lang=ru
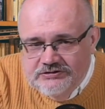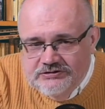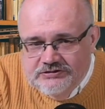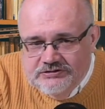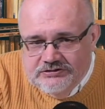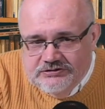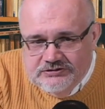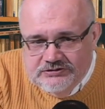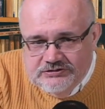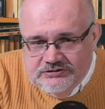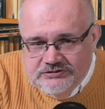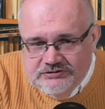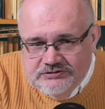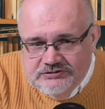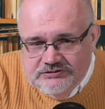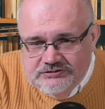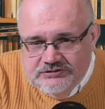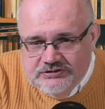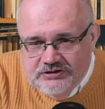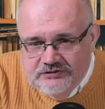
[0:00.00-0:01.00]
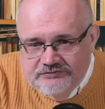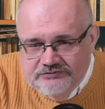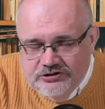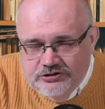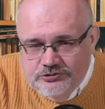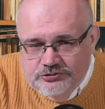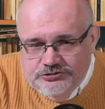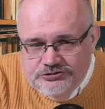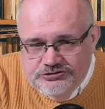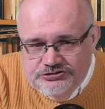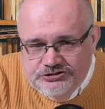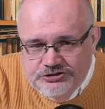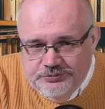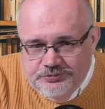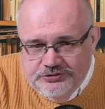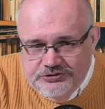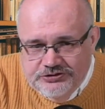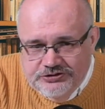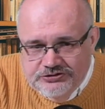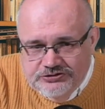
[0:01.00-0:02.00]
э, а в какой
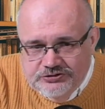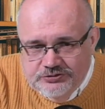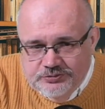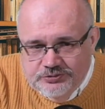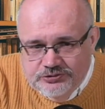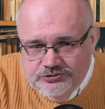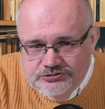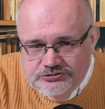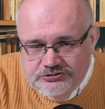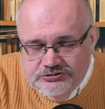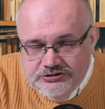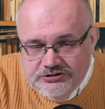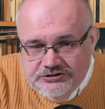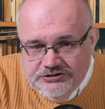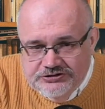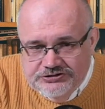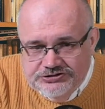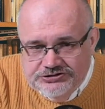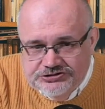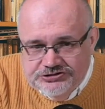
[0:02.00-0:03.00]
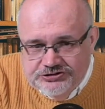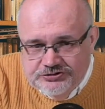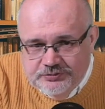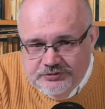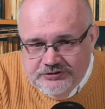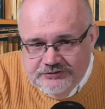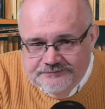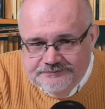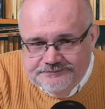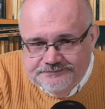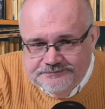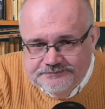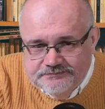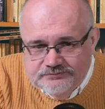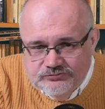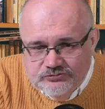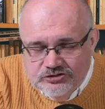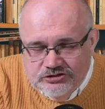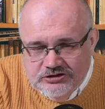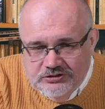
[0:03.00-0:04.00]
степени это просто такая ширма.
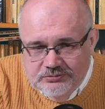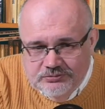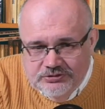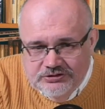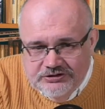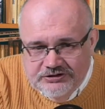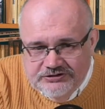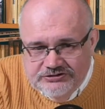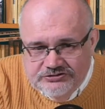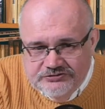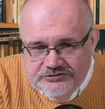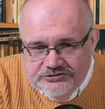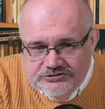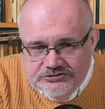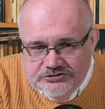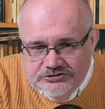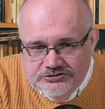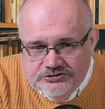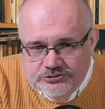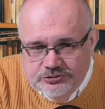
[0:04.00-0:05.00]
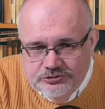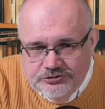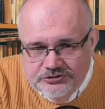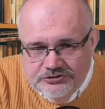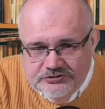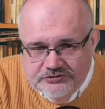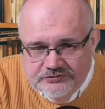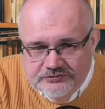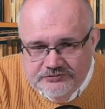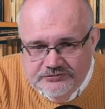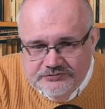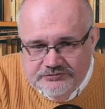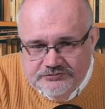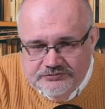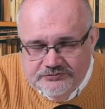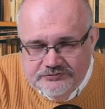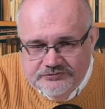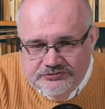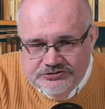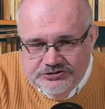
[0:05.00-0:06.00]
Там была известная история
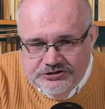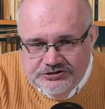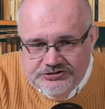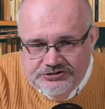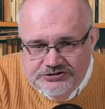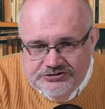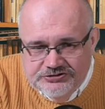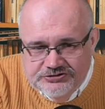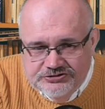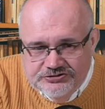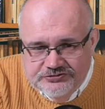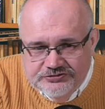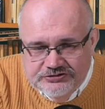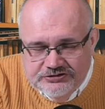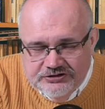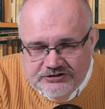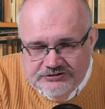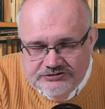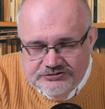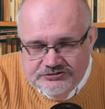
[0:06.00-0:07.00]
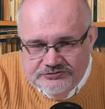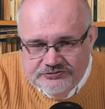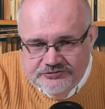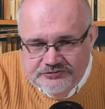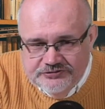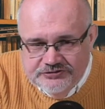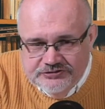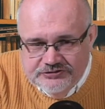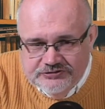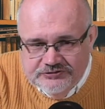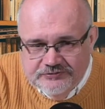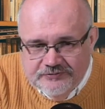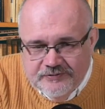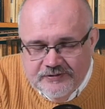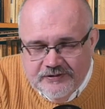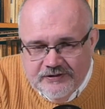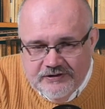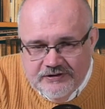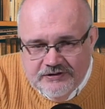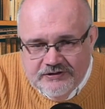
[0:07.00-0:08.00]
в середине XIX века.
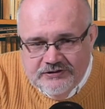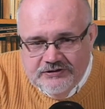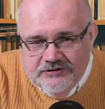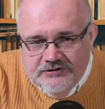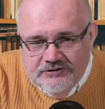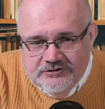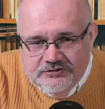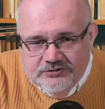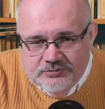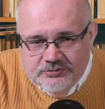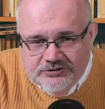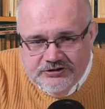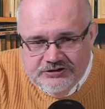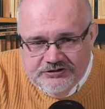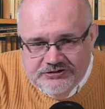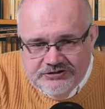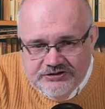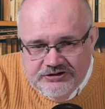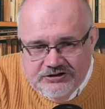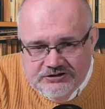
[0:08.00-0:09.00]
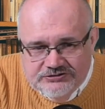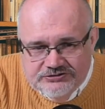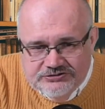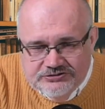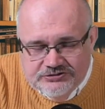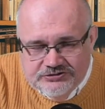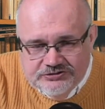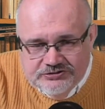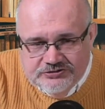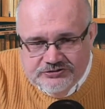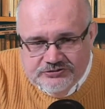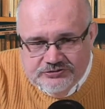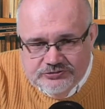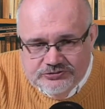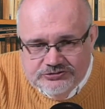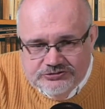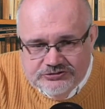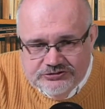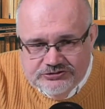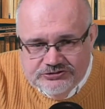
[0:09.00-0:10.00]
Была гигантская
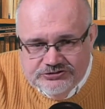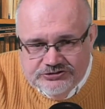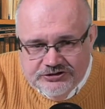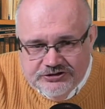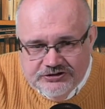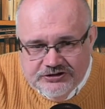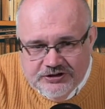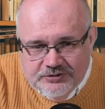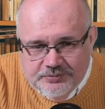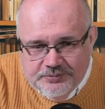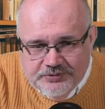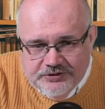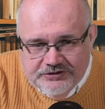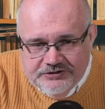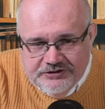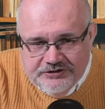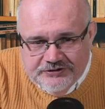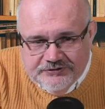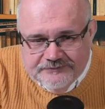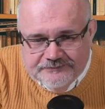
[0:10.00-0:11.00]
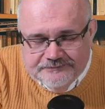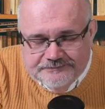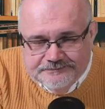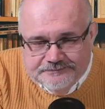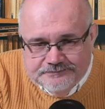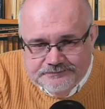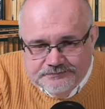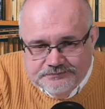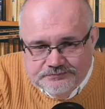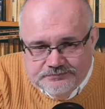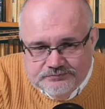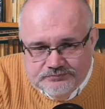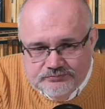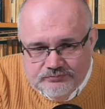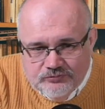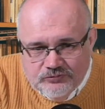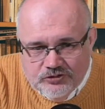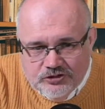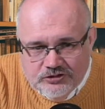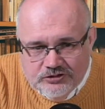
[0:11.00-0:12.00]
Остинская компания,
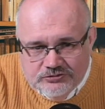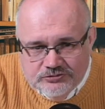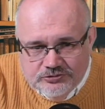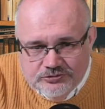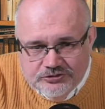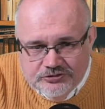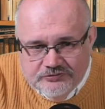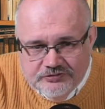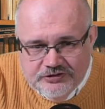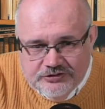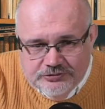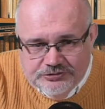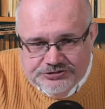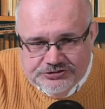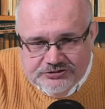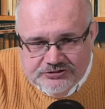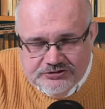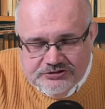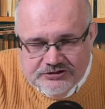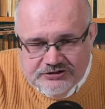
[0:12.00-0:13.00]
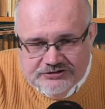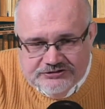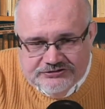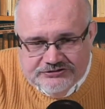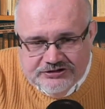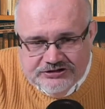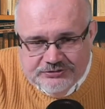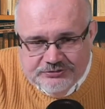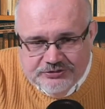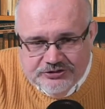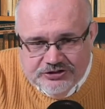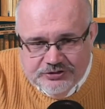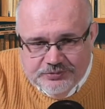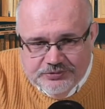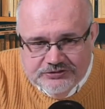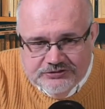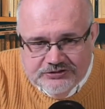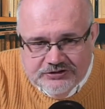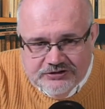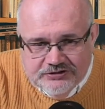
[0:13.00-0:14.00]
которая ворочала колоссальными
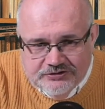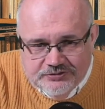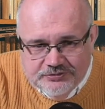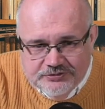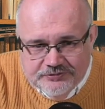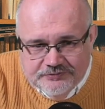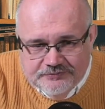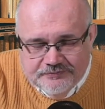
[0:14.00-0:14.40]
капиталами.